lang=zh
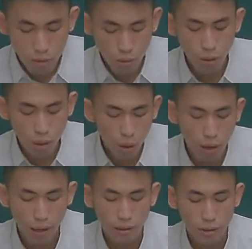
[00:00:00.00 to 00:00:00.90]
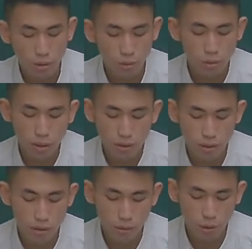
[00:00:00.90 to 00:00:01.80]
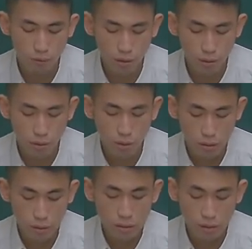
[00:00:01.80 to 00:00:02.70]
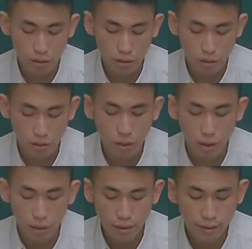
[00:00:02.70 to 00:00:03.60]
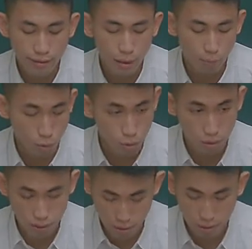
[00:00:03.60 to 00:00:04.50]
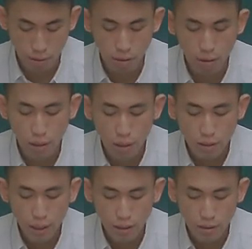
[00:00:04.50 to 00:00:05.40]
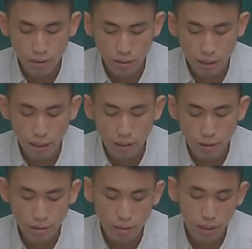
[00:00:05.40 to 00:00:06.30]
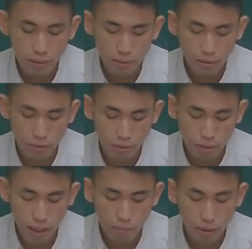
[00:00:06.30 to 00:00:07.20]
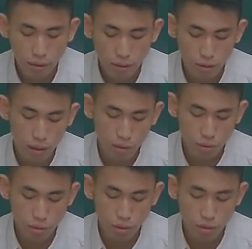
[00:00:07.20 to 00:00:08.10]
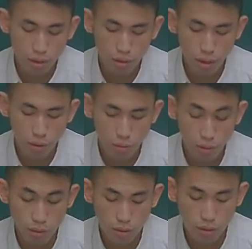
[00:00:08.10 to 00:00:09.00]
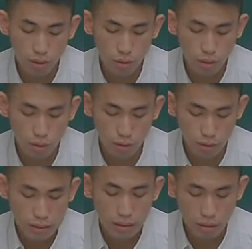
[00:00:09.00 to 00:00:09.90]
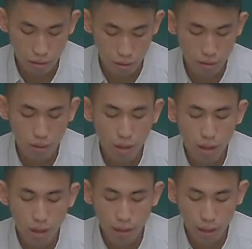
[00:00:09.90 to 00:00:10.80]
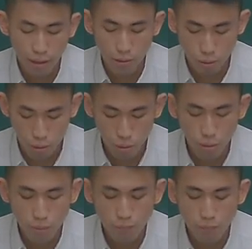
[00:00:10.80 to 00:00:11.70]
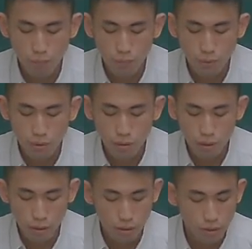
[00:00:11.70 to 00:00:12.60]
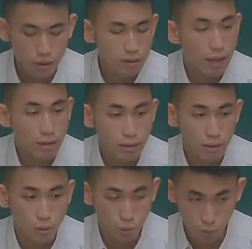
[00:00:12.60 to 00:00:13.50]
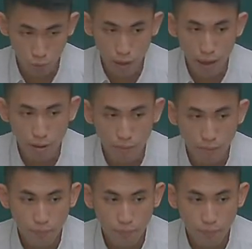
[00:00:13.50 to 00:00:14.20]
所以后来他就要用推计课税的方式去核定这个摊告补税的金额。那。再来的下一面，下面要提到就是，那他用推计课税的金额来去核定他的处罚，